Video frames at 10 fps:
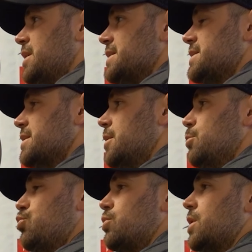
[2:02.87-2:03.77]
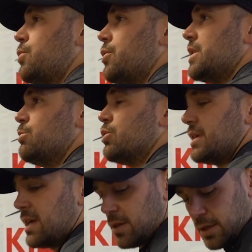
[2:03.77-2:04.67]
basse pour la longueur des
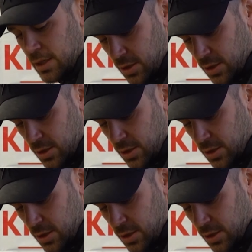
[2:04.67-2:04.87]
bretelles.